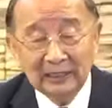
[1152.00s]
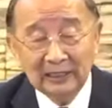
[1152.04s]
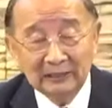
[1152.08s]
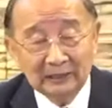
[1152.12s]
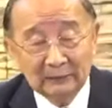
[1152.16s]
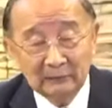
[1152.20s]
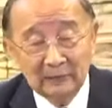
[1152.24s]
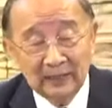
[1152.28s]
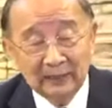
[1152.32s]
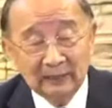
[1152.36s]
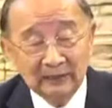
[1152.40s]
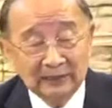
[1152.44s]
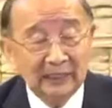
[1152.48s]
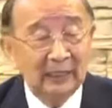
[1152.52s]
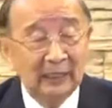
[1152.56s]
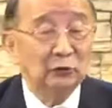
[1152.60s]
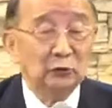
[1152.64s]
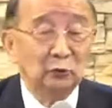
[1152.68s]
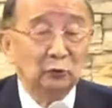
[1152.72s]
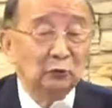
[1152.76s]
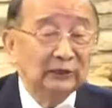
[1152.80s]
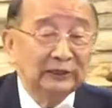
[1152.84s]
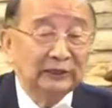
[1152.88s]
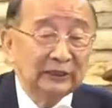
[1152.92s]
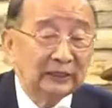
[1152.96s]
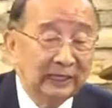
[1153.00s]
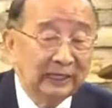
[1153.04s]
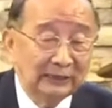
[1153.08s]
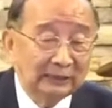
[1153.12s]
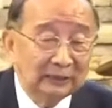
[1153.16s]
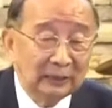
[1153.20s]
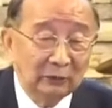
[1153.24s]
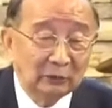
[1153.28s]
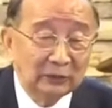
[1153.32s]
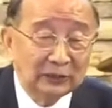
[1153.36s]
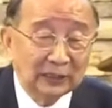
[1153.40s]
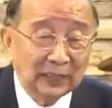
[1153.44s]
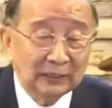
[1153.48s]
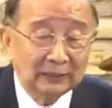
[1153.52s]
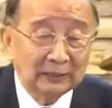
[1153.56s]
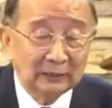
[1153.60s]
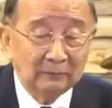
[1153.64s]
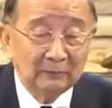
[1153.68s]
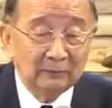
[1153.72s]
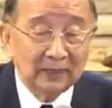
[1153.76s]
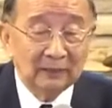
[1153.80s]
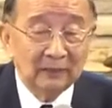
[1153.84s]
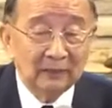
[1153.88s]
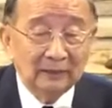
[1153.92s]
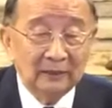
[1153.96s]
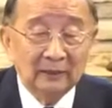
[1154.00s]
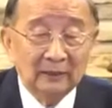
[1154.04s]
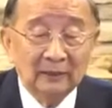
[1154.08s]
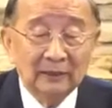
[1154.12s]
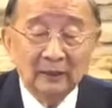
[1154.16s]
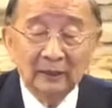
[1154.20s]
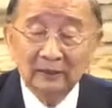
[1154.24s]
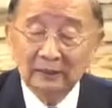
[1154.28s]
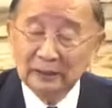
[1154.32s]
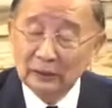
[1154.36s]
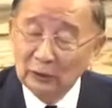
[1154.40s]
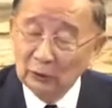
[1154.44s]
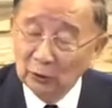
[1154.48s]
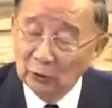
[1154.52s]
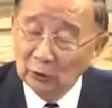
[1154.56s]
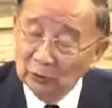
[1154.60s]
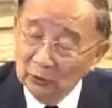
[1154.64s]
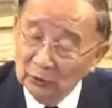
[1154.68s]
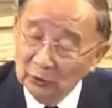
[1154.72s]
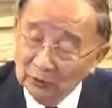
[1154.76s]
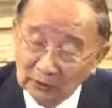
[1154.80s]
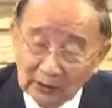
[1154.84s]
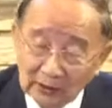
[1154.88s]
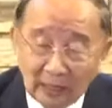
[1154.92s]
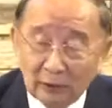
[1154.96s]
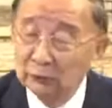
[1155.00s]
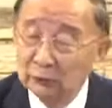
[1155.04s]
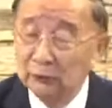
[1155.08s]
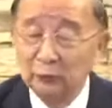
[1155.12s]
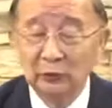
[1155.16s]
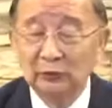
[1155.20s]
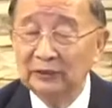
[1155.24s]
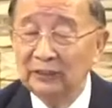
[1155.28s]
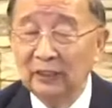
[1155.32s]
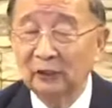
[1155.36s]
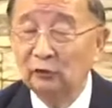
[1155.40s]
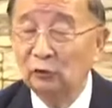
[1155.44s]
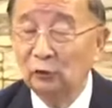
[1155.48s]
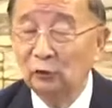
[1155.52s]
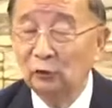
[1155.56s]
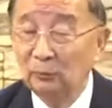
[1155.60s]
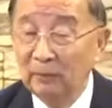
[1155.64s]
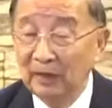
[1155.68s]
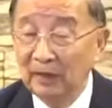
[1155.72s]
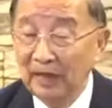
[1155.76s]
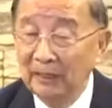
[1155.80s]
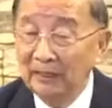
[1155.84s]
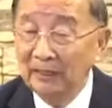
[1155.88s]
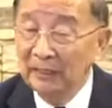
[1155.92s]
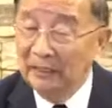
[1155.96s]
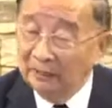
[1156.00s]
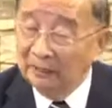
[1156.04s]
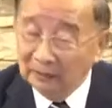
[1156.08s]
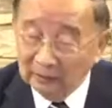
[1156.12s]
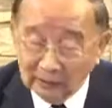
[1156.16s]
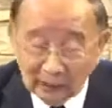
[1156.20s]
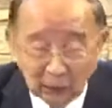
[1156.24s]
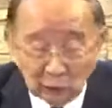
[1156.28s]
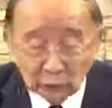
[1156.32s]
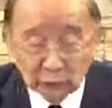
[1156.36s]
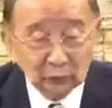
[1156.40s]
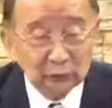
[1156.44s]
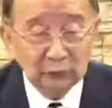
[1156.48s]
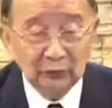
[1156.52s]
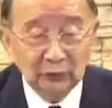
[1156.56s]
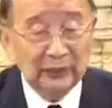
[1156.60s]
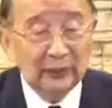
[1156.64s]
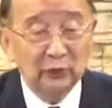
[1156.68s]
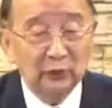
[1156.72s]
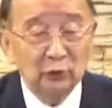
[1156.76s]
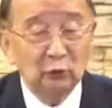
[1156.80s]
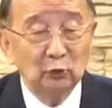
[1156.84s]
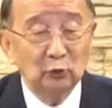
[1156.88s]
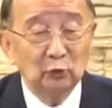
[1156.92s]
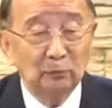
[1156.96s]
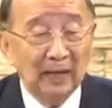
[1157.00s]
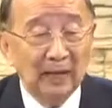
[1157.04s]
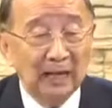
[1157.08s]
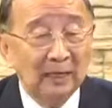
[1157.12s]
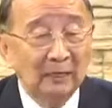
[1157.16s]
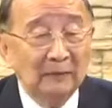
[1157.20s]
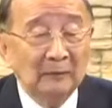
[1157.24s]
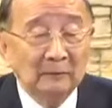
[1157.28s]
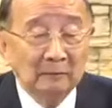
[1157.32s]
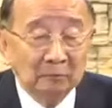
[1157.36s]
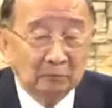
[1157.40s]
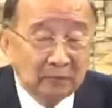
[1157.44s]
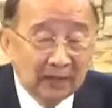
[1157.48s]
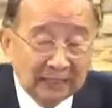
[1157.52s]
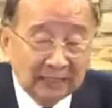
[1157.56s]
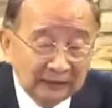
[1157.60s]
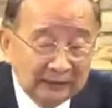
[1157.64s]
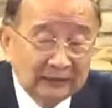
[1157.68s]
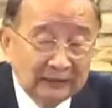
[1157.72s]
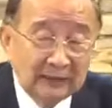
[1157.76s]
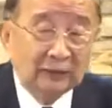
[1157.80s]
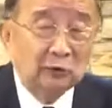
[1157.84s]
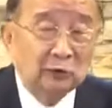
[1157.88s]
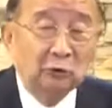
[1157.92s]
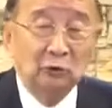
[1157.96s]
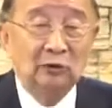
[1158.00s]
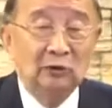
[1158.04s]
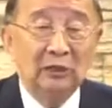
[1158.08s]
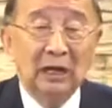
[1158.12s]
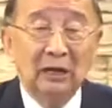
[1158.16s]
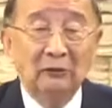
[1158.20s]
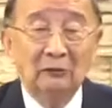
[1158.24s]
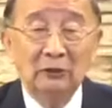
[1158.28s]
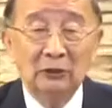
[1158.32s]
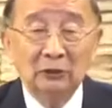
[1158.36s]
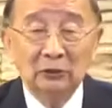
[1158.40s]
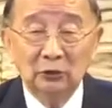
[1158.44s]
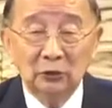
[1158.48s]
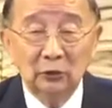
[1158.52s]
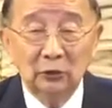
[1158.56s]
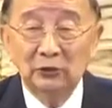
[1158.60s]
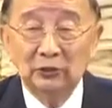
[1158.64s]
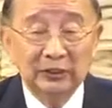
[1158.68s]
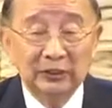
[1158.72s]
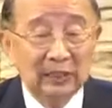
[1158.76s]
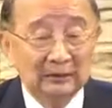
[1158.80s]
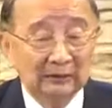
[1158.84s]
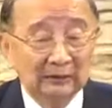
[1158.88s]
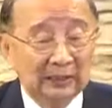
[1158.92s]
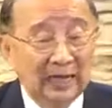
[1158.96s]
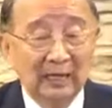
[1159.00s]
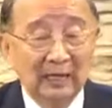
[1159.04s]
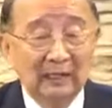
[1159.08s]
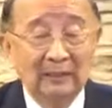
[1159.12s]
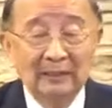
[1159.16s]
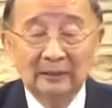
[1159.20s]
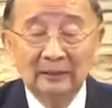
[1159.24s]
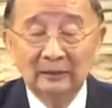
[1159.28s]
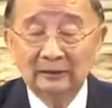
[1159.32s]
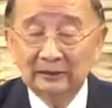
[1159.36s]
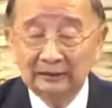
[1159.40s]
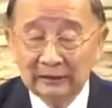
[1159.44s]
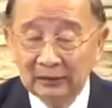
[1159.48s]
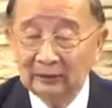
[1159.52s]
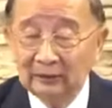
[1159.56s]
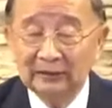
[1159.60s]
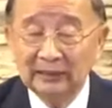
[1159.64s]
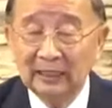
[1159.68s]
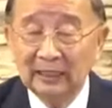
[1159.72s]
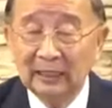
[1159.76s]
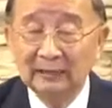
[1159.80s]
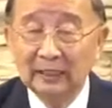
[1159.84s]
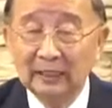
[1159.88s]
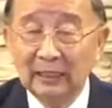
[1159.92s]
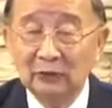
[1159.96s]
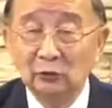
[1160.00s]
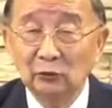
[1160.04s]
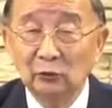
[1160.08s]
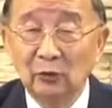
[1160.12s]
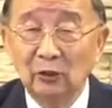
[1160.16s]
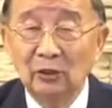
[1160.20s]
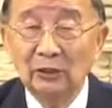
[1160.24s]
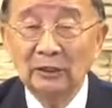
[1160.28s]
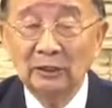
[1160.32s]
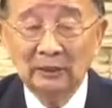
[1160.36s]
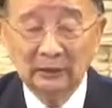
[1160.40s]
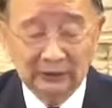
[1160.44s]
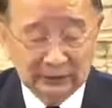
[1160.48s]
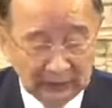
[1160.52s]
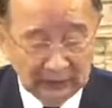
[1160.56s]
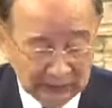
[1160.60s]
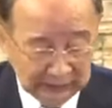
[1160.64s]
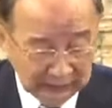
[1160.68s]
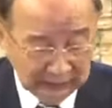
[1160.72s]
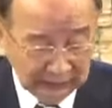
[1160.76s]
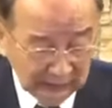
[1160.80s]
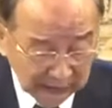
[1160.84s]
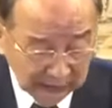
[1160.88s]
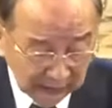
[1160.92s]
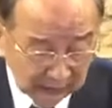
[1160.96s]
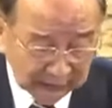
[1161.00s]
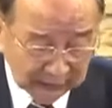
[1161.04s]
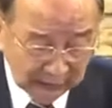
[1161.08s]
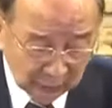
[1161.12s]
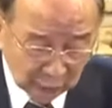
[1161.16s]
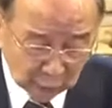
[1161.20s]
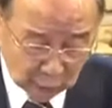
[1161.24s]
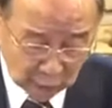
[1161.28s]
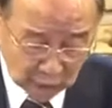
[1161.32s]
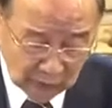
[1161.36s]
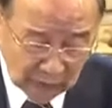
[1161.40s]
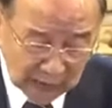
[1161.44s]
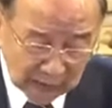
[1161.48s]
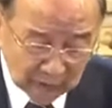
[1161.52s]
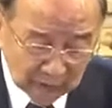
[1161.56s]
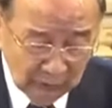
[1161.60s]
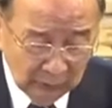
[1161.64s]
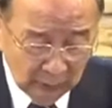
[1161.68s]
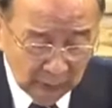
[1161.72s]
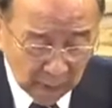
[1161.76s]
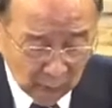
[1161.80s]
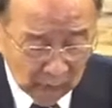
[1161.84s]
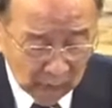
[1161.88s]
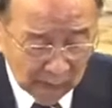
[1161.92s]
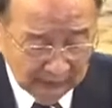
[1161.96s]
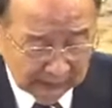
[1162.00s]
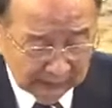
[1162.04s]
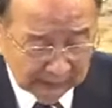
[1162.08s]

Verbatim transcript: 里面。耶稣既然到家里面，你就告诉耶稣吧，告诉耶稣吧，把你的需要就向他，向向他说，这是何等需要。我们